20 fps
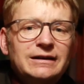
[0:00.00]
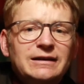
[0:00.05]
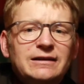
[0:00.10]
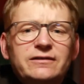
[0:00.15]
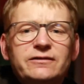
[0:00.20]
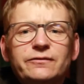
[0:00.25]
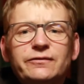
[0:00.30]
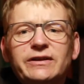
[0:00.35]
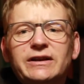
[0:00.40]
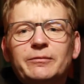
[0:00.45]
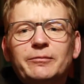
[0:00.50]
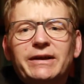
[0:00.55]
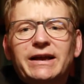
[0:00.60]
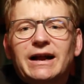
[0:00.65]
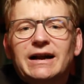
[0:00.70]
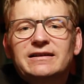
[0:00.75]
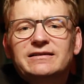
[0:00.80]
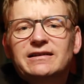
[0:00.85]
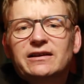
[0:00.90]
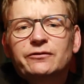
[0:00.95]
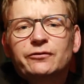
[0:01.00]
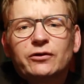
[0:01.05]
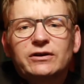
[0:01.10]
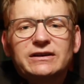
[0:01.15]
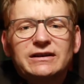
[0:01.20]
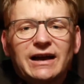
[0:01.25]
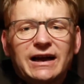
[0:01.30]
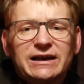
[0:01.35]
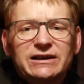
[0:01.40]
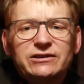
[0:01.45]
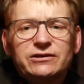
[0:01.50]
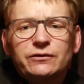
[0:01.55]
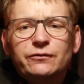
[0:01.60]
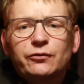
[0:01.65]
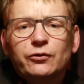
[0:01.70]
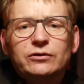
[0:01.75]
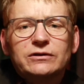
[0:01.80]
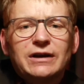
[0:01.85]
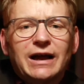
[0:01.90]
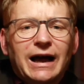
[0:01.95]
ist viel mehr als das Vergleichen
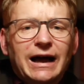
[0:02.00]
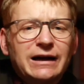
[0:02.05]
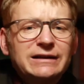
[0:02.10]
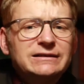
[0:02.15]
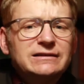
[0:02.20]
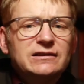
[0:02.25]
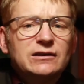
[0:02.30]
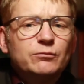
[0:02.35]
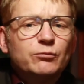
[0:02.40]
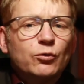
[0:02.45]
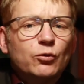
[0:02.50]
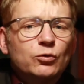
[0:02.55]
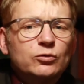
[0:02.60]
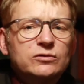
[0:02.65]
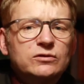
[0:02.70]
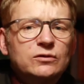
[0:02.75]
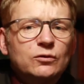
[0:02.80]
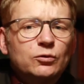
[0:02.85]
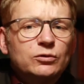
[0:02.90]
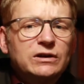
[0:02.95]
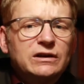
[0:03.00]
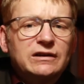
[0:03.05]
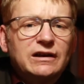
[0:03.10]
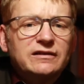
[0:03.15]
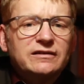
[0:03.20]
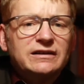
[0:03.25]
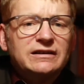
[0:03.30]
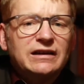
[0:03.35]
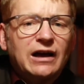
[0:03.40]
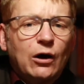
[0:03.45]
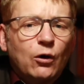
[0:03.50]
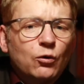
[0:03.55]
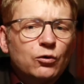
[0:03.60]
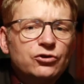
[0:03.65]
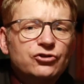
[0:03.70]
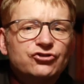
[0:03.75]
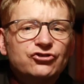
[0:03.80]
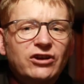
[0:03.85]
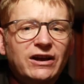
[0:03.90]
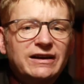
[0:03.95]
von Angeboten oder das in
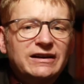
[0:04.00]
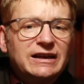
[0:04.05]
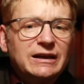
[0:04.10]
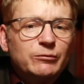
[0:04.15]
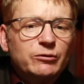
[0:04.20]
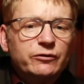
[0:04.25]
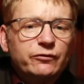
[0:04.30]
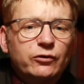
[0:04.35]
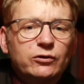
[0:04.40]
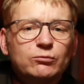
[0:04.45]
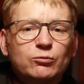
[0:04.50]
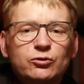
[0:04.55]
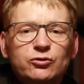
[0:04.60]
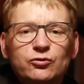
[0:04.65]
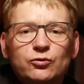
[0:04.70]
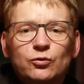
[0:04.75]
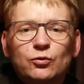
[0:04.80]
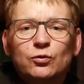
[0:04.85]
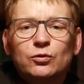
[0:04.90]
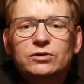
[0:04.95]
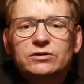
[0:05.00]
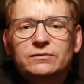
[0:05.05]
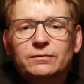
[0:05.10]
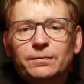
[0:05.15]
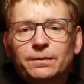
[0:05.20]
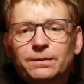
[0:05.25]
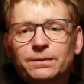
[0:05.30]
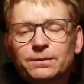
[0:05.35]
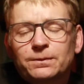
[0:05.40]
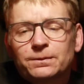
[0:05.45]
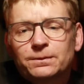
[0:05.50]
Augenschein nehmen von Motoren.